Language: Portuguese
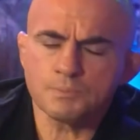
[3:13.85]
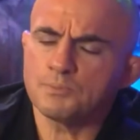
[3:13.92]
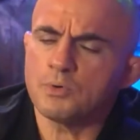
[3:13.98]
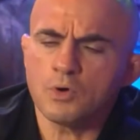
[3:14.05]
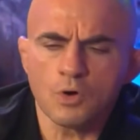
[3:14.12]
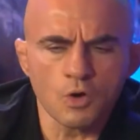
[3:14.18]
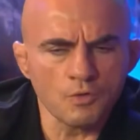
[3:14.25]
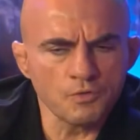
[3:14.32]

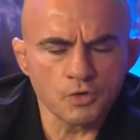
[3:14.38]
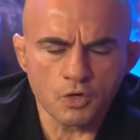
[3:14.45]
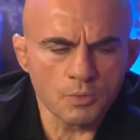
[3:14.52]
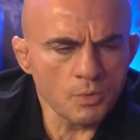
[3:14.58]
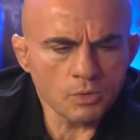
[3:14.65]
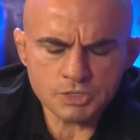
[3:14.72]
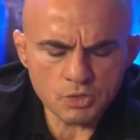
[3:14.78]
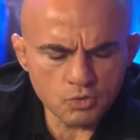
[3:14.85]
Pô, virou
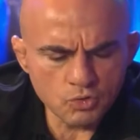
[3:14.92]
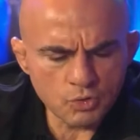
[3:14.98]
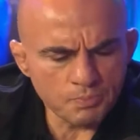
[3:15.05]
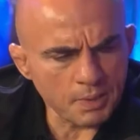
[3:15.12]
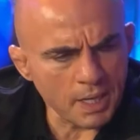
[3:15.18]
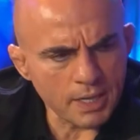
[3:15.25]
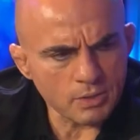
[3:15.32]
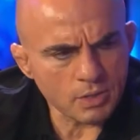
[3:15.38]
meu segundo
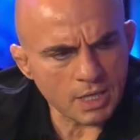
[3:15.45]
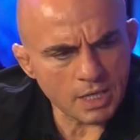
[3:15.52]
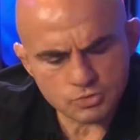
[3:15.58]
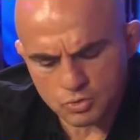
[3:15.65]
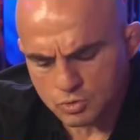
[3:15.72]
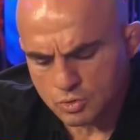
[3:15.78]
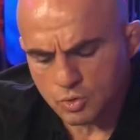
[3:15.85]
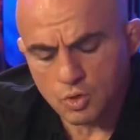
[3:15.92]
pai. O
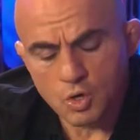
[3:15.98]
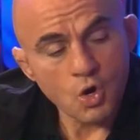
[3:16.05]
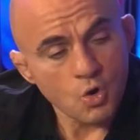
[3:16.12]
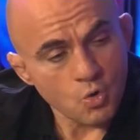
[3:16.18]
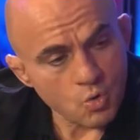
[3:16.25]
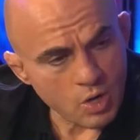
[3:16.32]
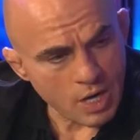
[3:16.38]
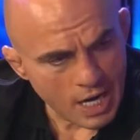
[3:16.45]
Carson,
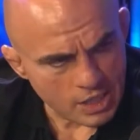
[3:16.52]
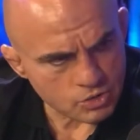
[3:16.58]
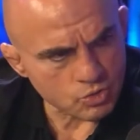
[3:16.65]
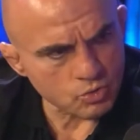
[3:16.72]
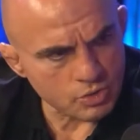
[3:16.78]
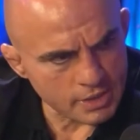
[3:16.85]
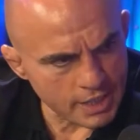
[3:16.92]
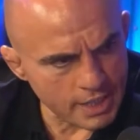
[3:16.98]
Pô, o Carson
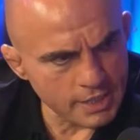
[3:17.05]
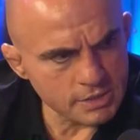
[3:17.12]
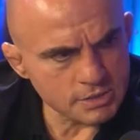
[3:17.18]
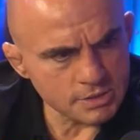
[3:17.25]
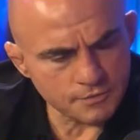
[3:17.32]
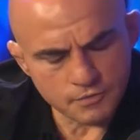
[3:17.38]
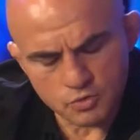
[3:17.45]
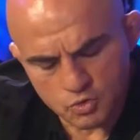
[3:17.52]

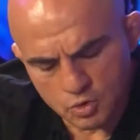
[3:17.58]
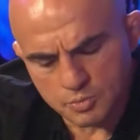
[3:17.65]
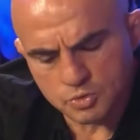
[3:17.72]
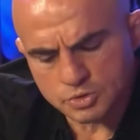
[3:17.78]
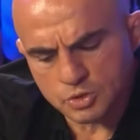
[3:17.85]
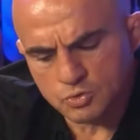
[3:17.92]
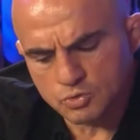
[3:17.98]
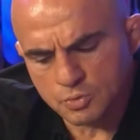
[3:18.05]
Grace virou meu
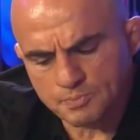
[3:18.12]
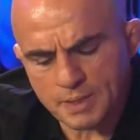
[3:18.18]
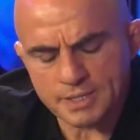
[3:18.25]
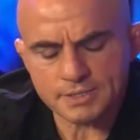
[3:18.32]
segundo pai.